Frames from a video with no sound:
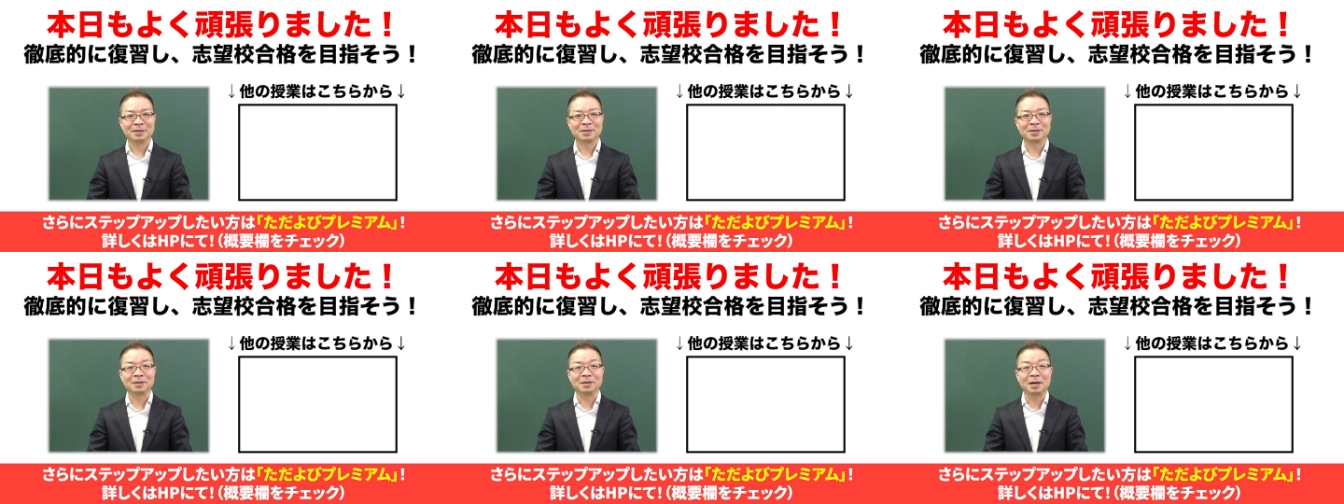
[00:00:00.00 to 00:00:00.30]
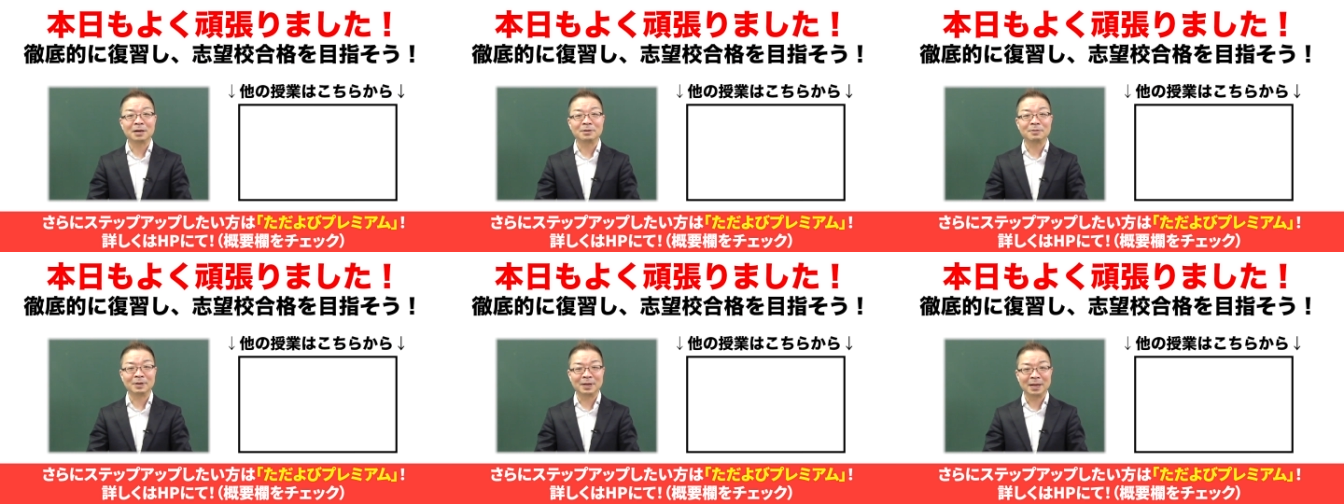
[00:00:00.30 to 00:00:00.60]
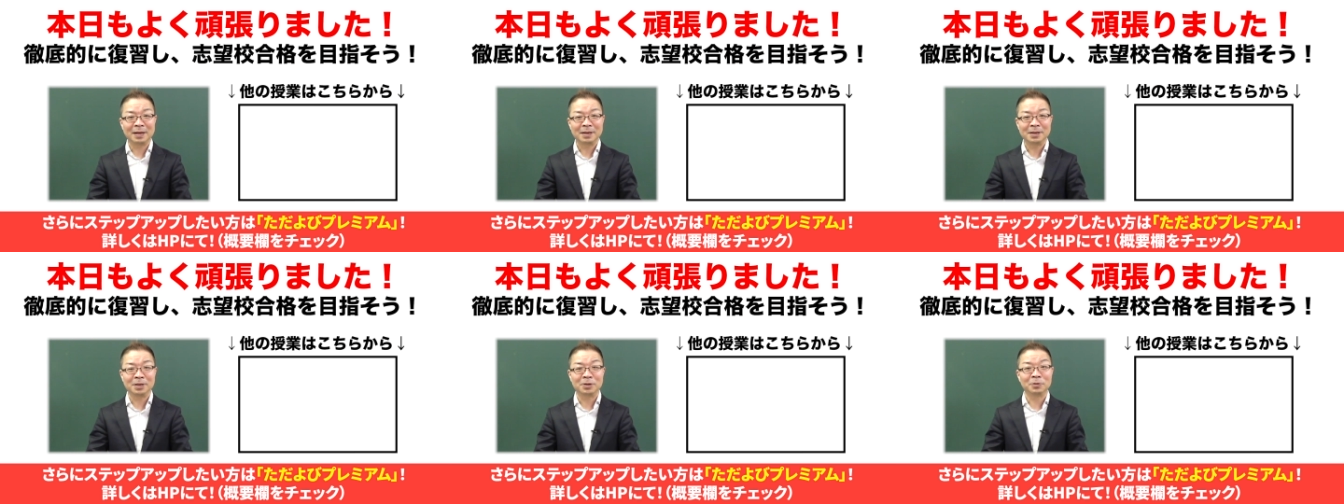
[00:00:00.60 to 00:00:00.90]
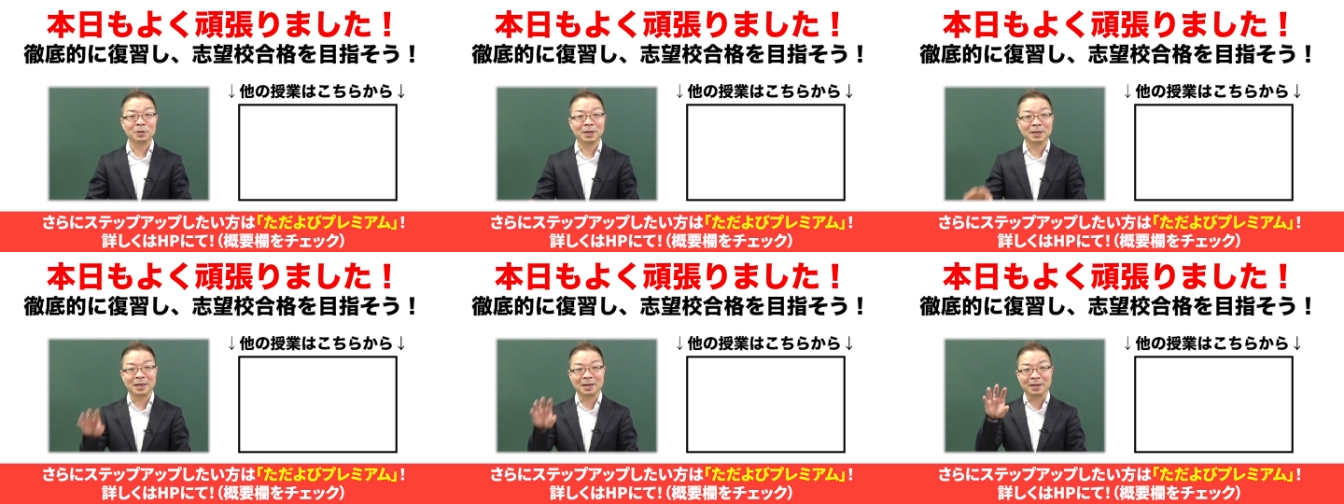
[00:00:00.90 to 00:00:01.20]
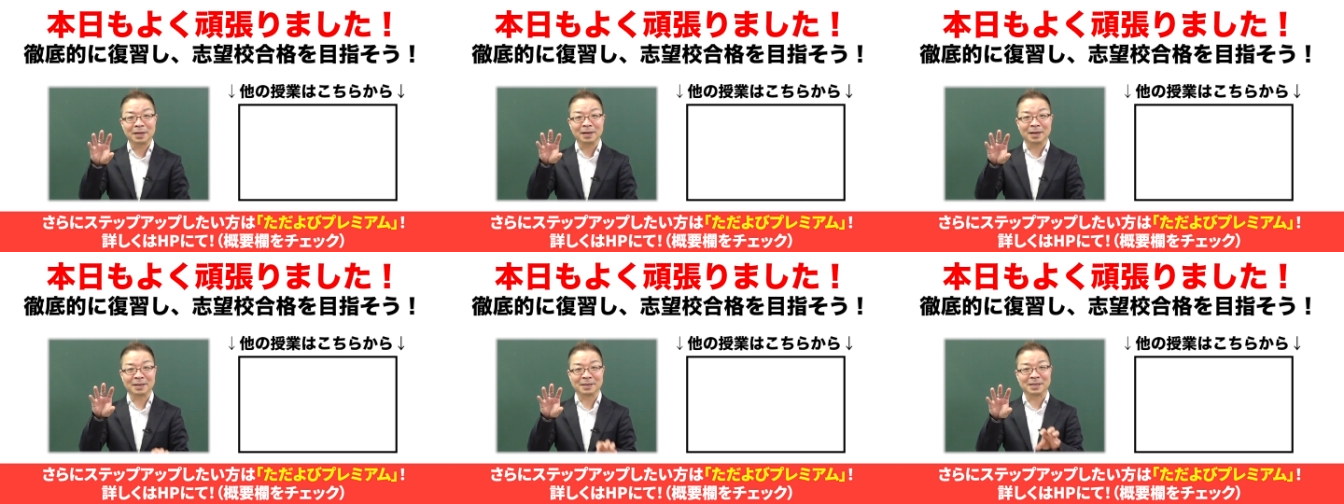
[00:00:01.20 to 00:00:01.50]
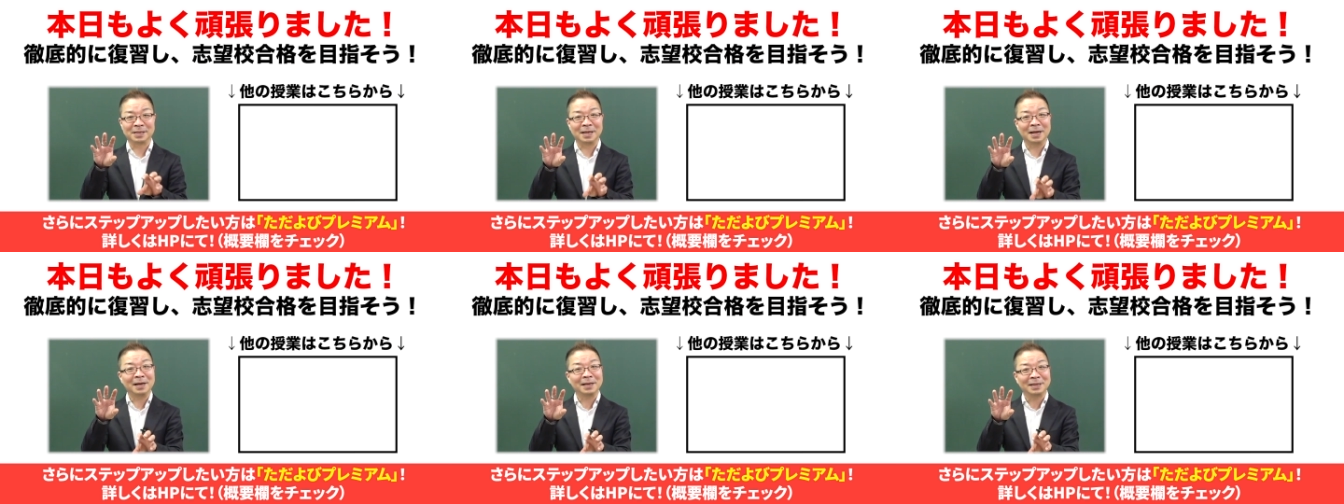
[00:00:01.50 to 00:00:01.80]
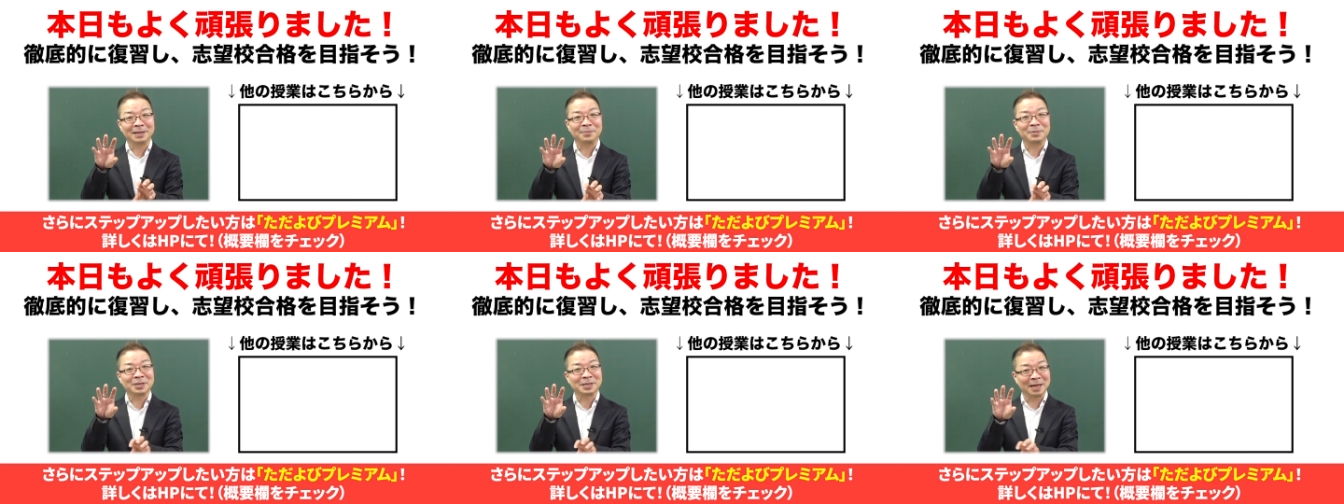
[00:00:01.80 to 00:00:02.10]
数学はね、いろんな単元がつな
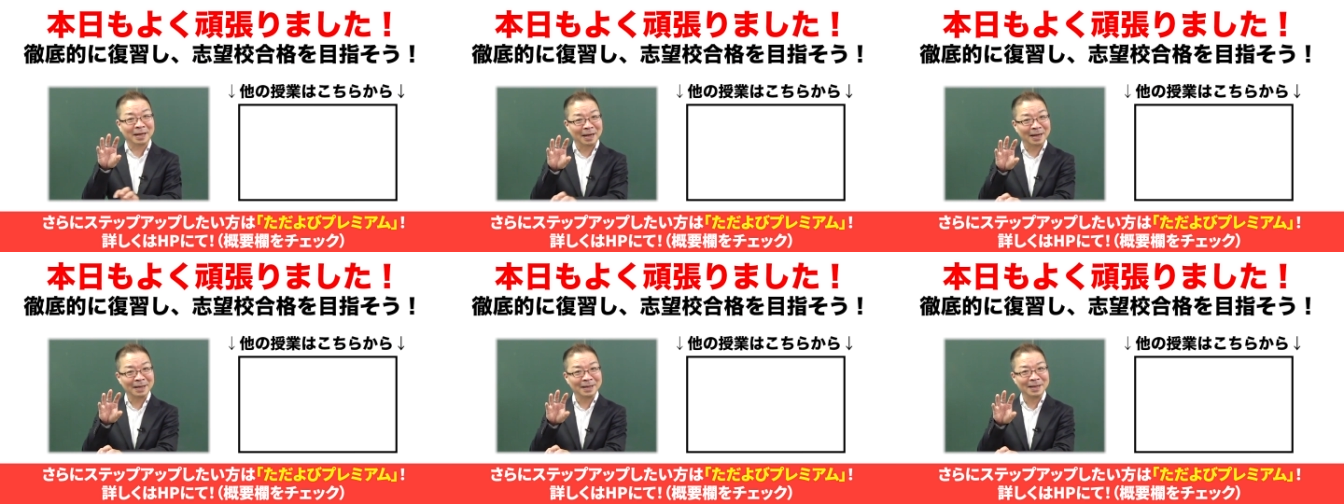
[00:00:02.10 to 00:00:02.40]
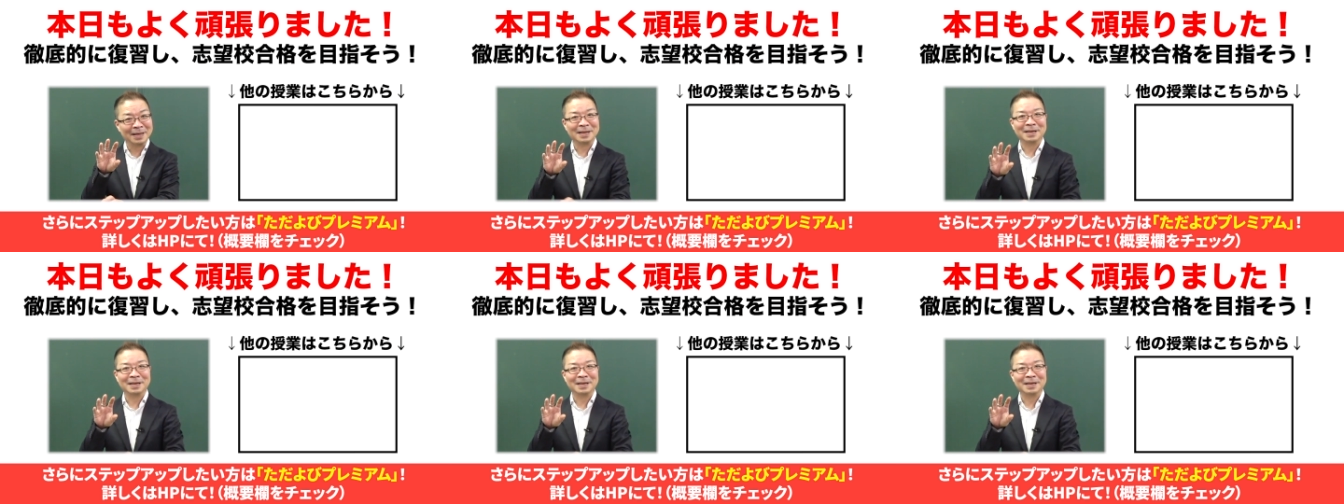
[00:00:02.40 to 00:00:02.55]
がってますから、